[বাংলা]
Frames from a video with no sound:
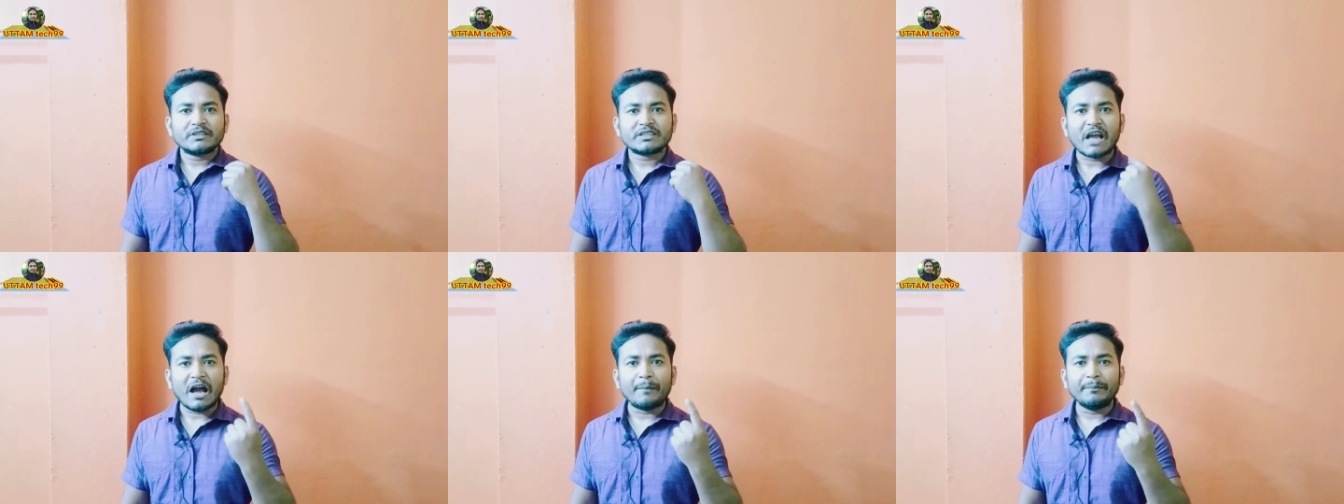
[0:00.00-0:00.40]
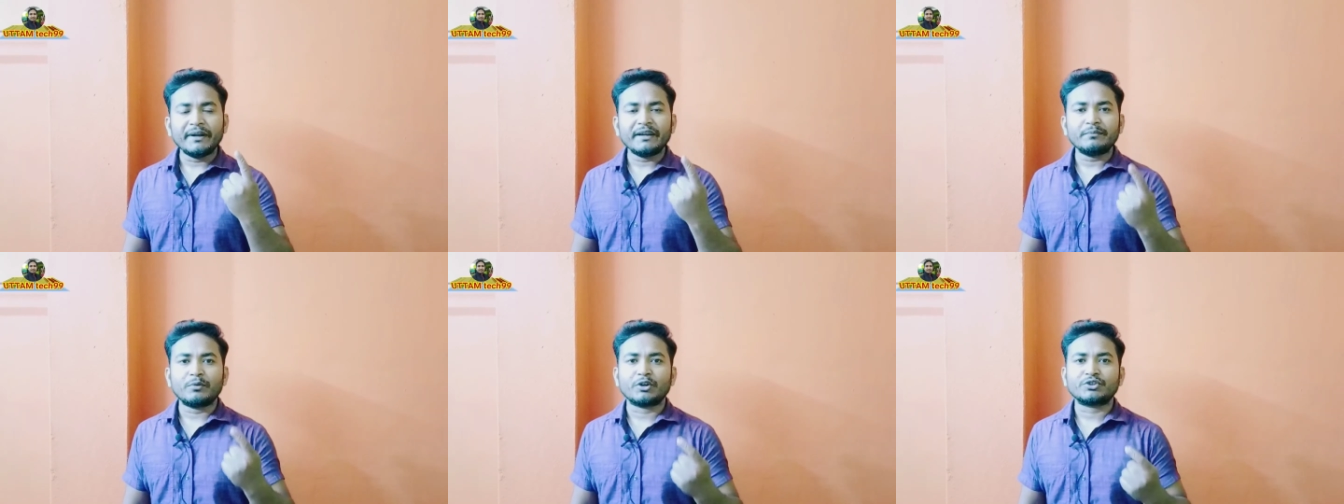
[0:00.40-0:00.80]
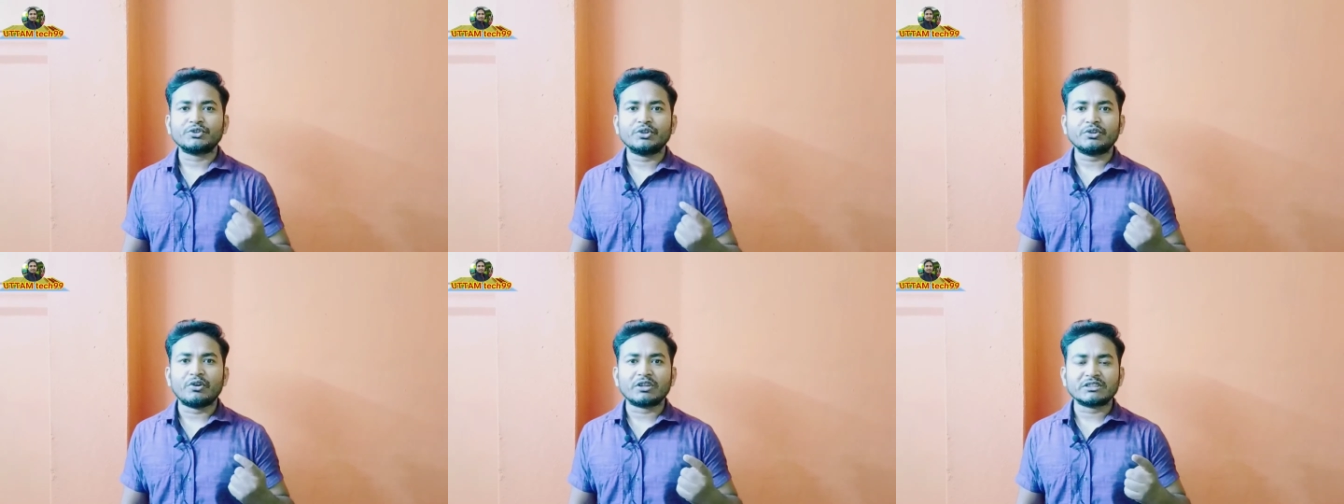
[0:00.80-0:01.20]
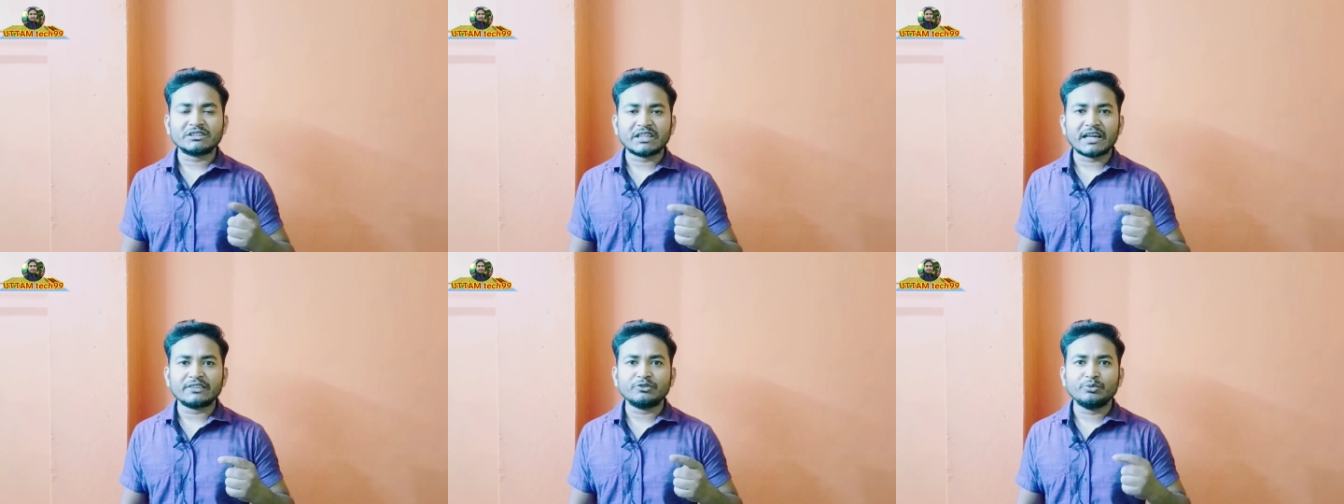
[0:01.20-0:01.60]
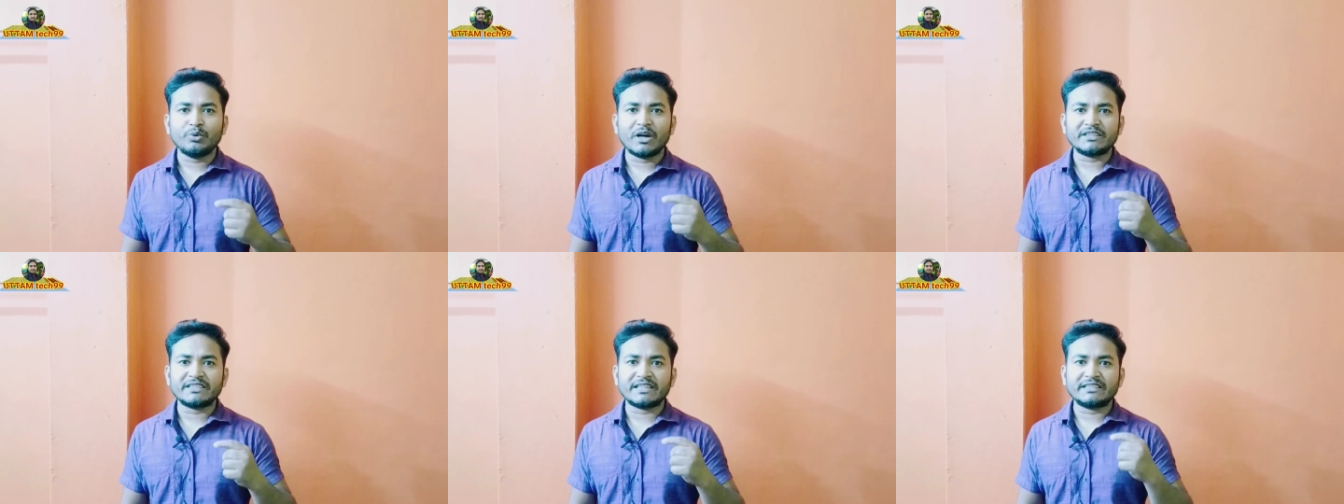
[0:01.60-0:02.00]
সামনের বছর অর্থাৎ দু
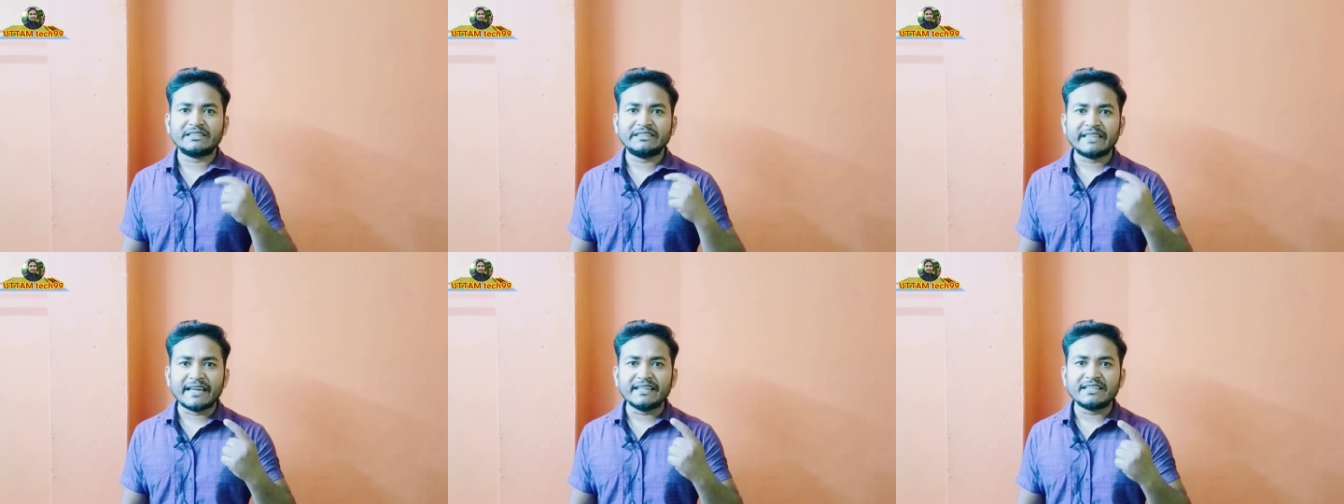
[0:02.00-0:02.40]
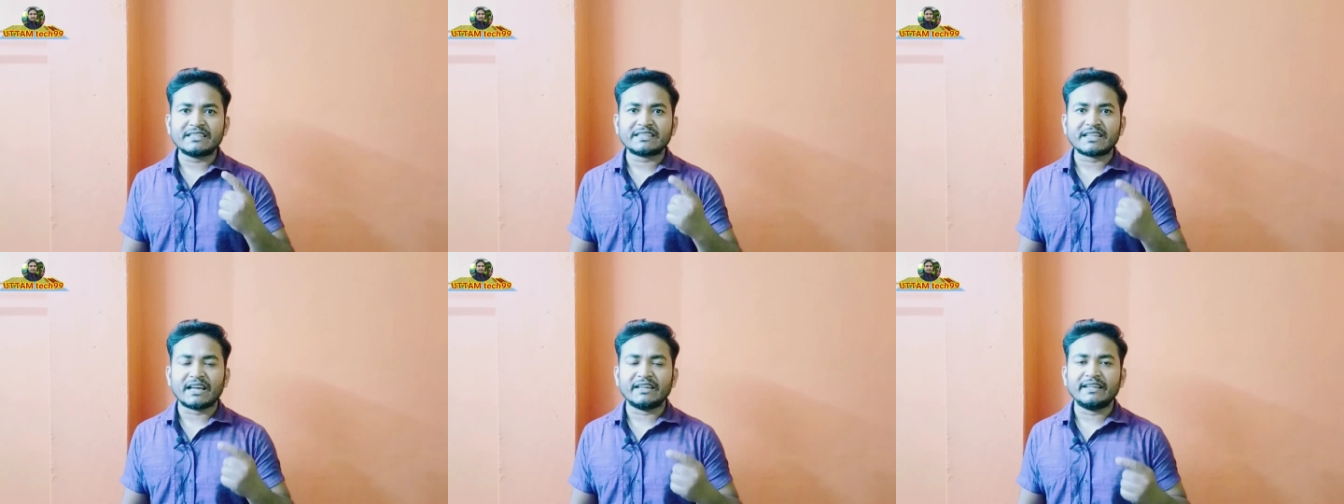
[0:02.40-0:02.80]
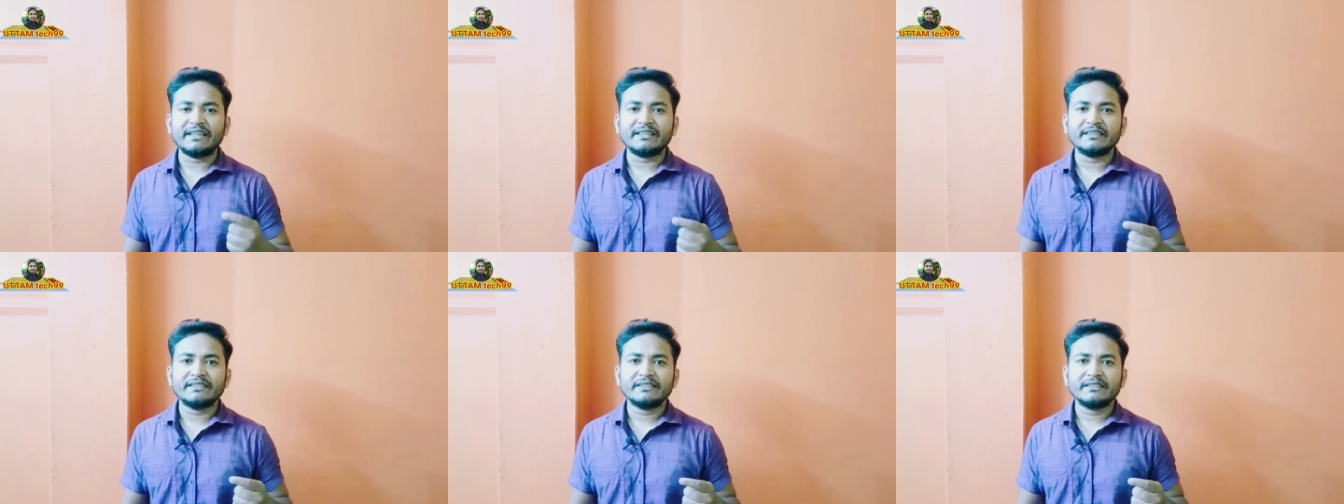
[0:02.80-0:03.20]
সালের